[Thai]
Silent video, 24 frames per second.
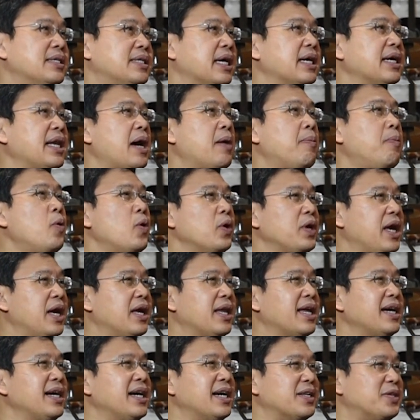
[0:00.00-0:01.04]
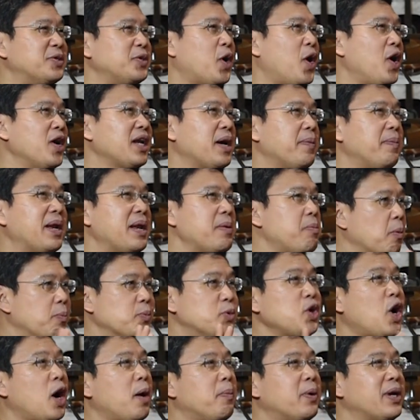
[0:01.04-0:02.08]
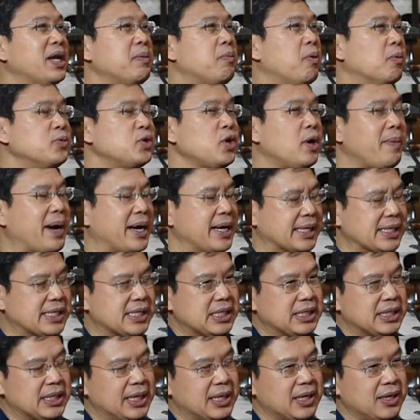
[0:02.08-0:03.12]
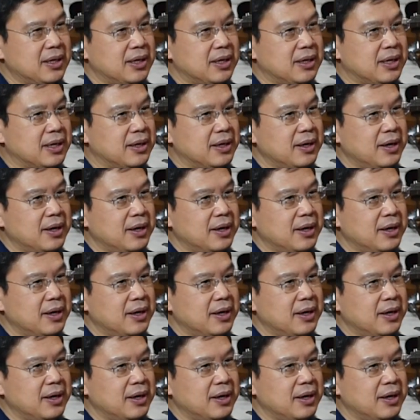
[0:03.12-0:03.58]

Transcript: จริงแล้วพวกนี้ถ้าเกิดย้อนกลับไปได้ผมชอบพอดีผมชอบอ่านหนังสือแล้วก็